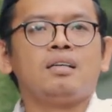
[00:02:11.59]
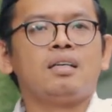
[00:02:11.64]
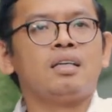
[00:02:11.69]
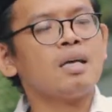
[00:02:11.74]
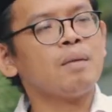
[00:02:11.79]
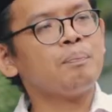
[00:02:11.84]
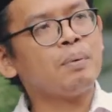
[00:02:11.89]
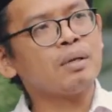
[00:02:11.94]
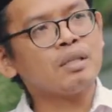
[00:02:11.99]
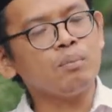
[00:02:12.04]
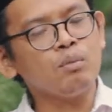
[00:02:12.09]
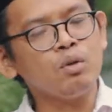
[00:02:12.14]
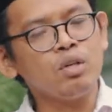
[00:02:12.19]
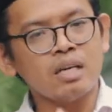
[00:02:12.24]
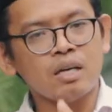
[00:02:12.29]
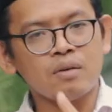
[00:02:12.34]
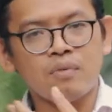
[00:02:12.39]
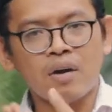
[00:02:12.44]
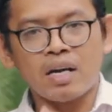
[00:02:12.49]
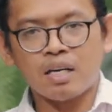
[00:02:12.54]
kita bertemu
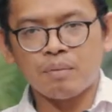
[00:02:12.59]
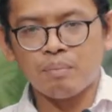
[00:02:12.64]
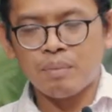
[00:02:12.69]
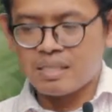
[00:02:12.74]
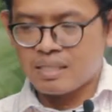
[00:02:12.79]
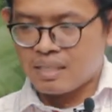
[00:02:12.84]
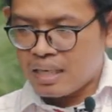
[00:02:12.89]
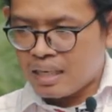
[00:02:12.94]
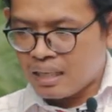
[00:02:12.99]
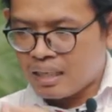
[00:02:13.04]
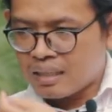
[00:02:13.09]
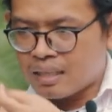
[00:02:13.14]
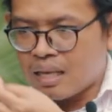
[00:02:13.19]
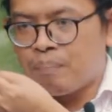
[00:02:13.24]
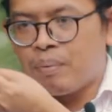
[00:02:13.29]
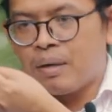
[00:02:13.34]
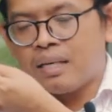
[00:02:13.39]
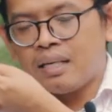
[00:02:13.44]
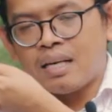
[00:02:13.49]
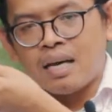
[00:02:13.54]
dengan fakir miskin, kita
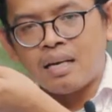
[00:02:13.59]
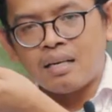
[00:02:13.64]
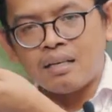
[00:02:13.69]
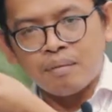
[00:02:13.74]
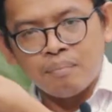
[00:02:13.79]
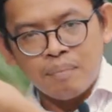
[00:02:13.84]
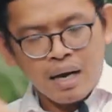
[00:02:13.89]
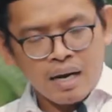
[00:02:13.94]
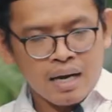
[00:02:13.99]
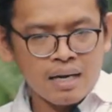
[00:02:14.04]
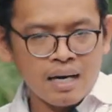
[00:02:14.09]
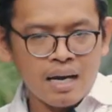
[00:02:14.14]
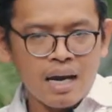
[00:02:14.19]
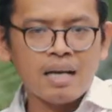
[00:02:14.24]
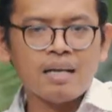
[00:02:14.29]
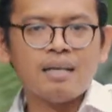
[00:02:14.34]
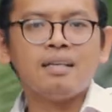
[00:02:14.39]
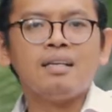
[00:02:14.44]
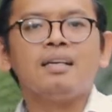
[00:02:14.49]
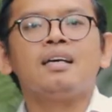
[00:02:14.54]
berikan
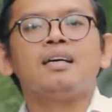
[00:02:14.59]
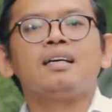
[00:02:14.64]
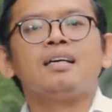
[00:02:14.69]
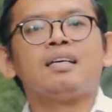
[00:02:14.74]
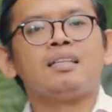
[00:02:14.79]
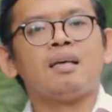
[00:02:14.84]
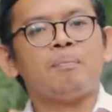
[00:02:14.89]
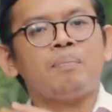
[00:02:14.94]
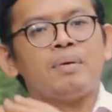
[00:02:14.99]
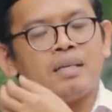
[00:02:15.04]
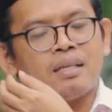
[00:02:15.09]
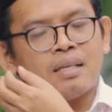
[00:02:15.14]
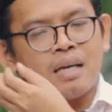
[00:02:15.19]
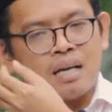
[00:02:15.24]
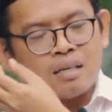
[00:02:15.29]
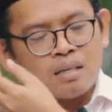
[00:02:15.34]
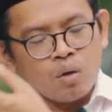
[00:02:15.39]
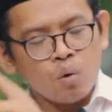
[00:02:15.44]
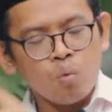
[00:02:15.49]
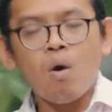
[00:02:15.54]
makanan, kita
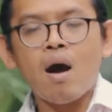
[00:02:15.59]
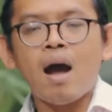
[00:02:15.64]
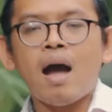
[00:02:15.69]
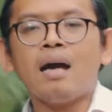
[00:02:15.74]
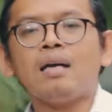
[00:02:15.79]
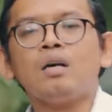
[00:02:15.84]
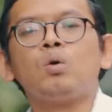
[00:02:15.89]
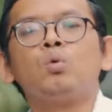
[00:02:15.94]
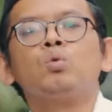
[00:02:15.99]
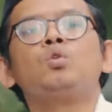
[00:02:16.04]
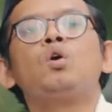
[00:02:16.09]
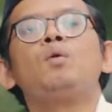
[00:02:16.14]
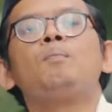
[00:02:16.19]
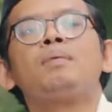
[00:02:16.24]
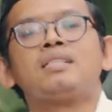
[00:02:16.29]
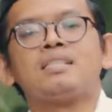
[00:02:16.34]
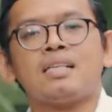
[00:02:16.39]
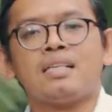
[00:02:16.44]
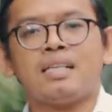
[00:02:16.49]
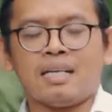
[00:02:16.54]
berikan uang untuk
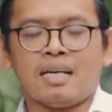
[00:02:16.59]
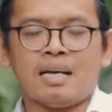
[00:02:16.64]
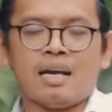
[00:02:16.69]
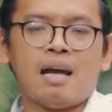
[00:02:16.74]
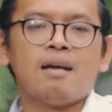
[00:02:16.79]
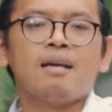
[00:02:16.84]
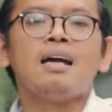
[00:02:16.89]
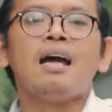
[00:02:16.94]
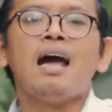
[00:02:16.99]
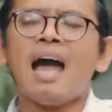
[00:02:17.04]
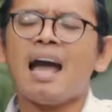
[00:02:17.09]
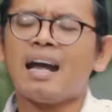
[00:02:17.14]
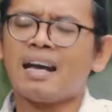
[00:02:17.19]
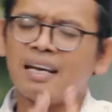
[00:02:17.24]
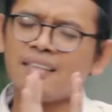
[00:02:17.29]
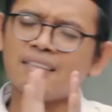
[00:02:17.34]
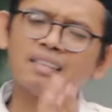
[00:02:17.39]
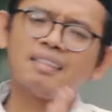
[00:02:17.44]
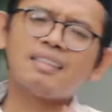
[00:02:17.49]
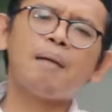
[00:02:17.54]
bersedekah.
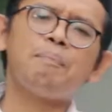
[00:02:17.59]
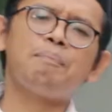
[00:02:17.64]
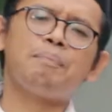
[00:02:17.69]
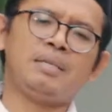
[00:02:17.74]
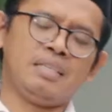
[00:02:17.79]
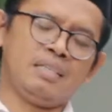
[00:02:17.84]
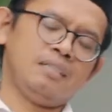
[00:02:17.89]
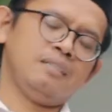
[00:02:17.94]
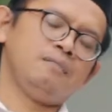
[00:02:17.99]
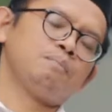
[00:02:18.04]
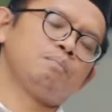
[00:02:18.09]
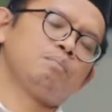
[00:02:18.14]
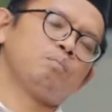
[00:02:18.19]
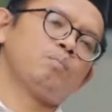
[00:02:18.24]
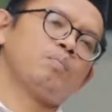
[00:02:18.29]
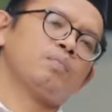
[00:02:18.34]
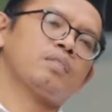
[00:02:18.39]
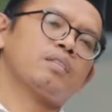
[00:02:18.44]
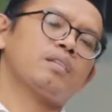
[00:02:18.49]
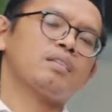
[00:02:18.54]
Akan tetapi,
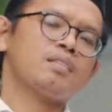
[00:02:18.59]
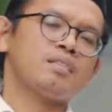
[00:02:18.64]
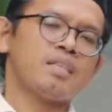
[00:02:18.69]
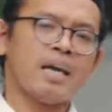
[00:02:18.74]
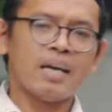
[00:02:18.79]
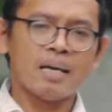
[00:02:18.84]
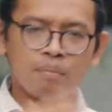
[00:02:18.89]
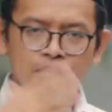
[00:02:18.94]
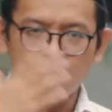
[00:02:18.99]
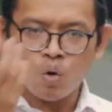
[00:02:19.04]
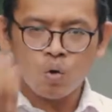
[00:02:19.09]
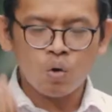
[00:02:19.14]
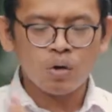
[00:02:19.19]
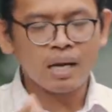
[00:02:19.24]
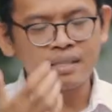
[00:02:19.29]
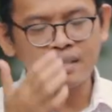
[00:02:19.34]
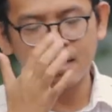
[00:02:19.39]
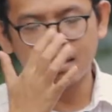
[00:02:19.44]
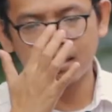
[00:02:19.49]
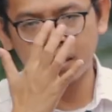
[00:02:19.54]
saya mau
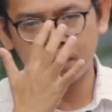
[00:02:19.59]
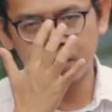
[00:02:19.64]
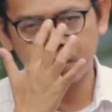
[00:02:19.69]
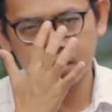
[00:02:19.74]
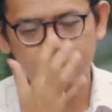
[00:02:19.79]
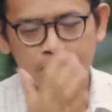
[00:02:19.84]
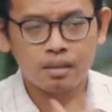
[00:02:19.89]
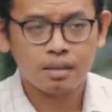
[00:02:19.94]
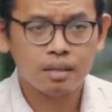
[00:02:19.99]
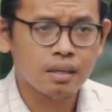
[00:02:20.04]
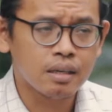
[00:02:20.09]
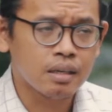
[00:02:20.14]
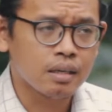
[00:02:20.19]
kasih tips.